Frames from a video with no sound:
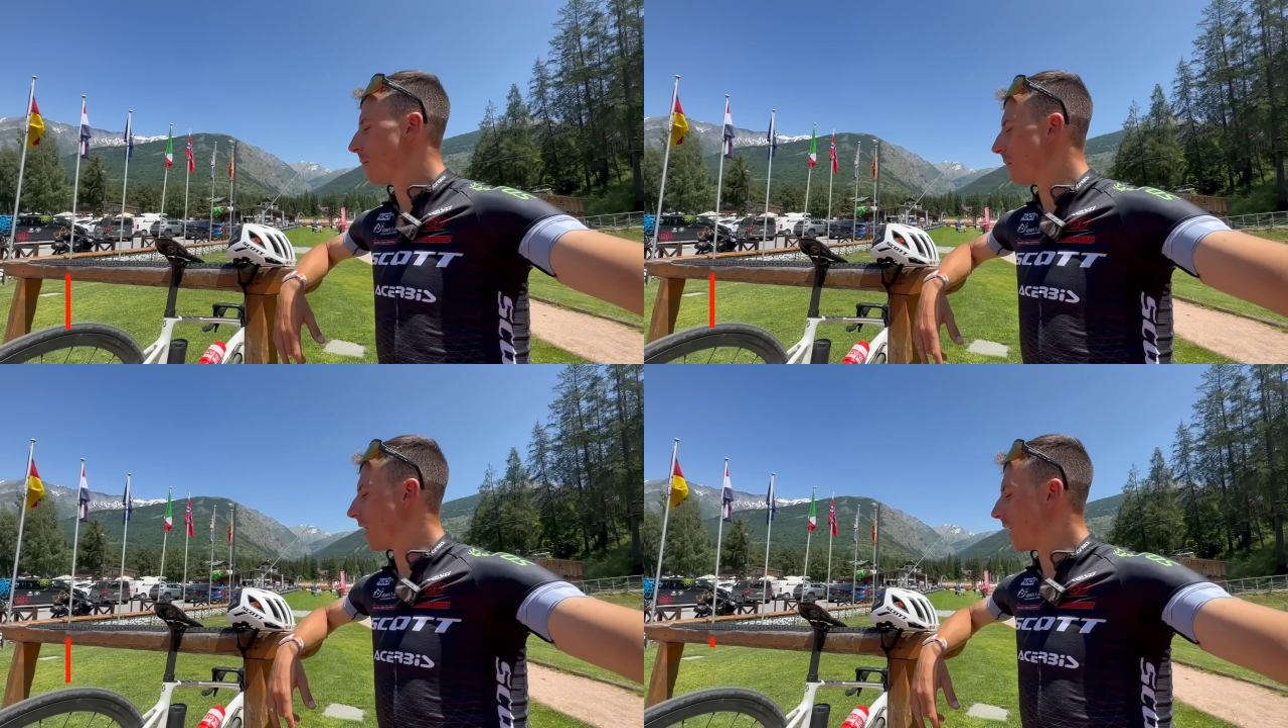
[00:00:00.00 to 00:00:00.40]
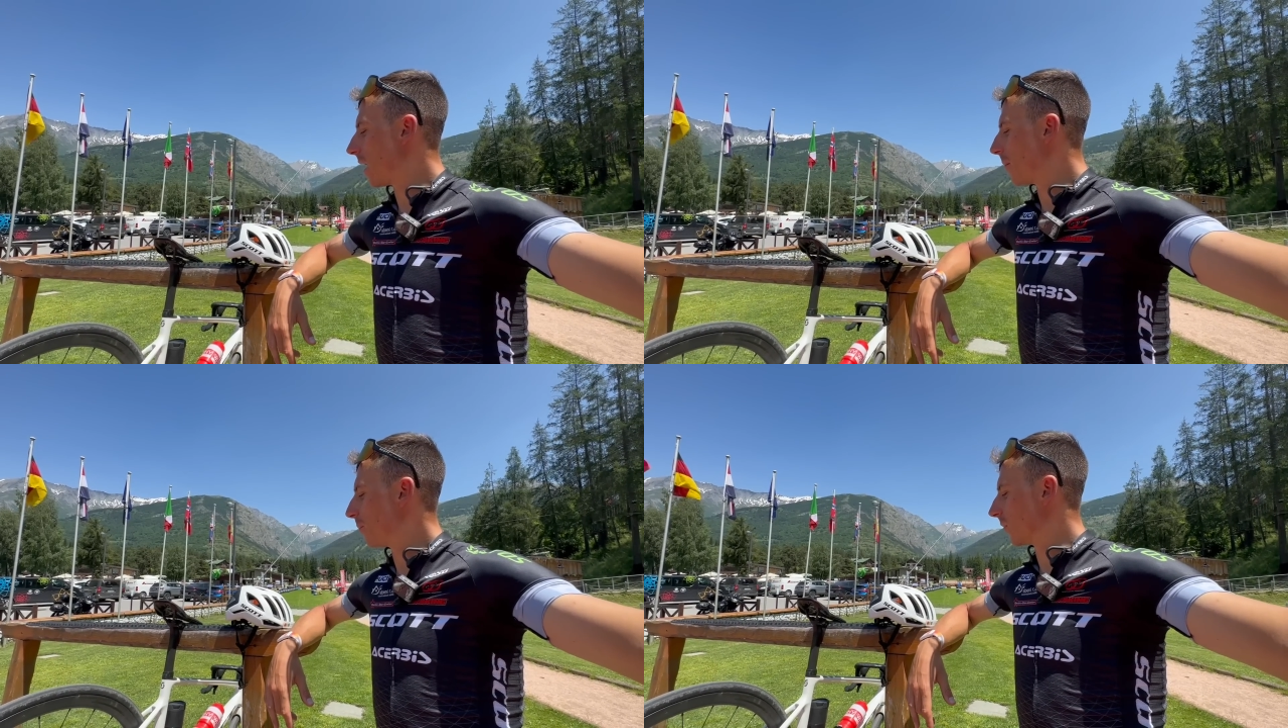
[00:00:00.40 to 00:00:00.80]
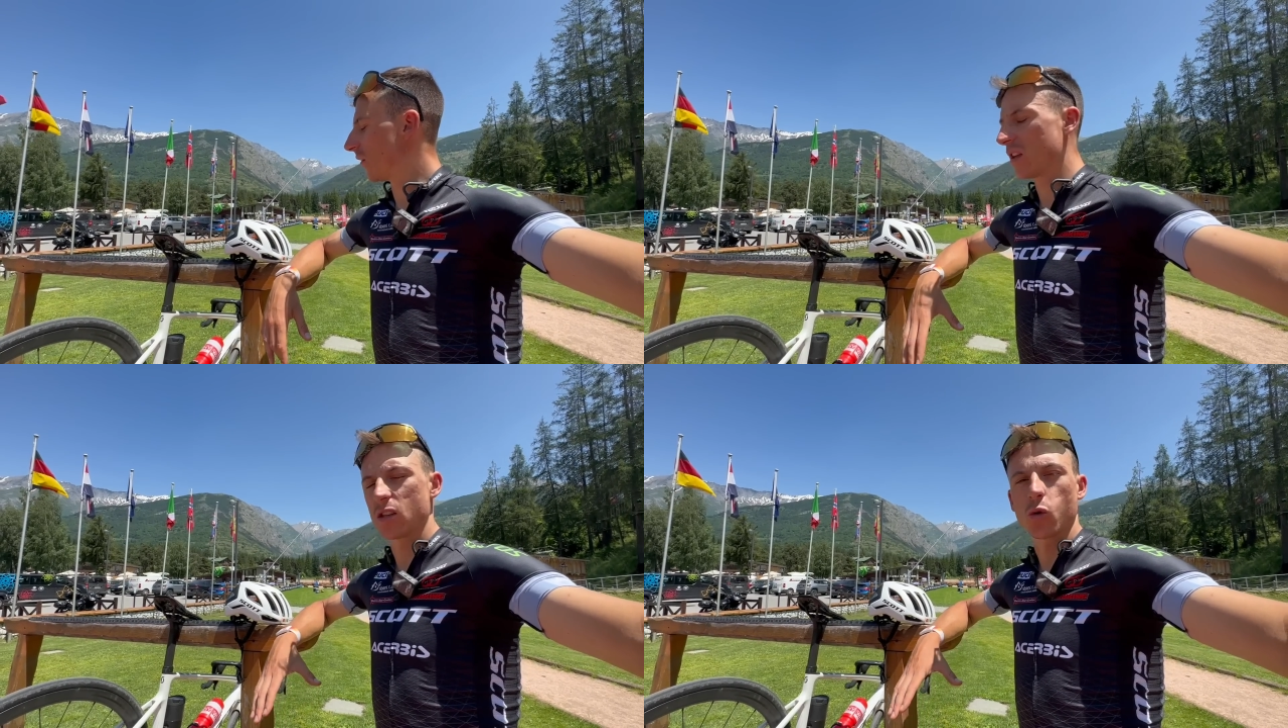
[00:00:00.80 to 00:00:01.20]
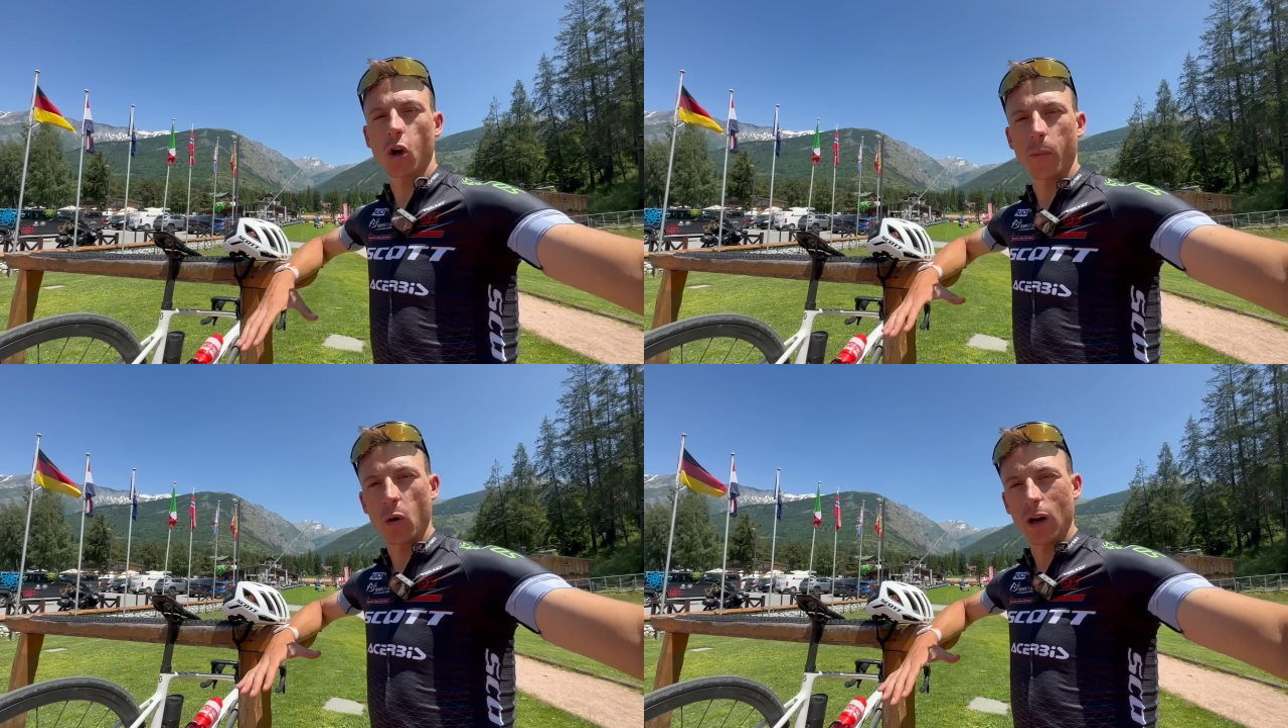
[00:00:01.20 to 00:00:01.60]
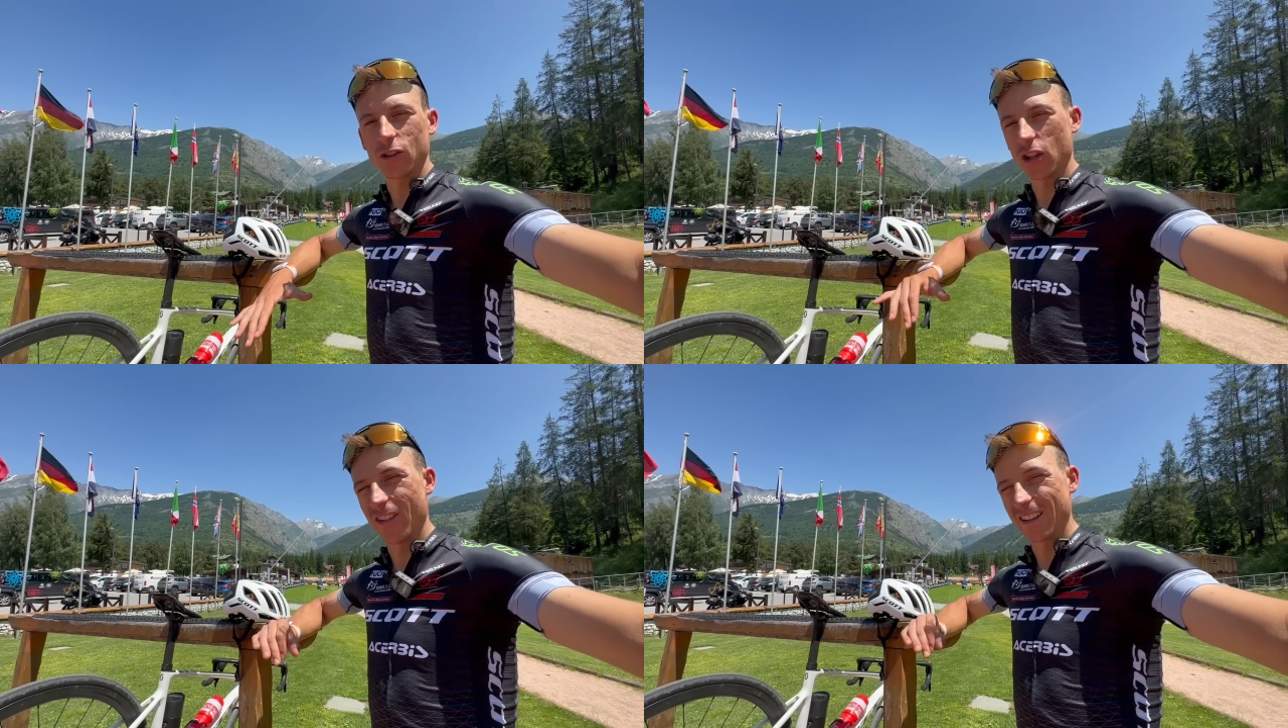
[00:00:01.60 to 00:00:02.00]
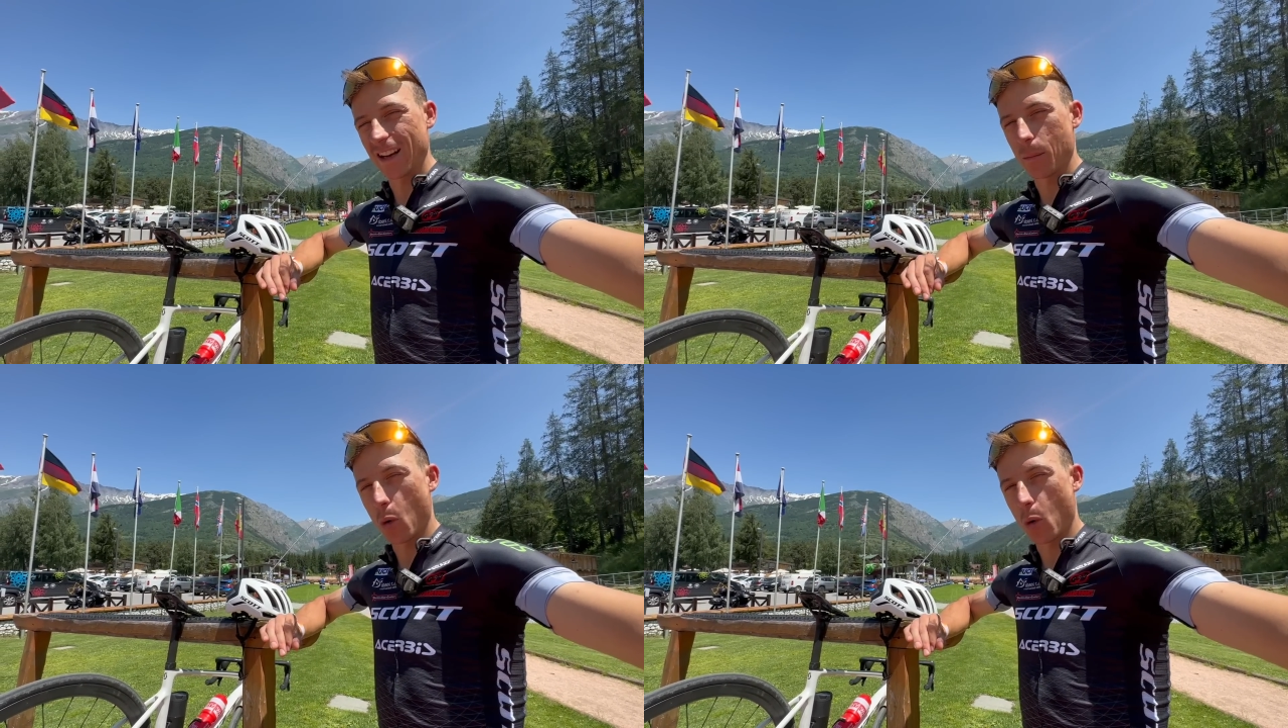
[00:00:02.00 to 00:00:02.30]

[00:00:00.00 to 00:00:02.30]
ma mm, vi assicuro che per un ladro diventerà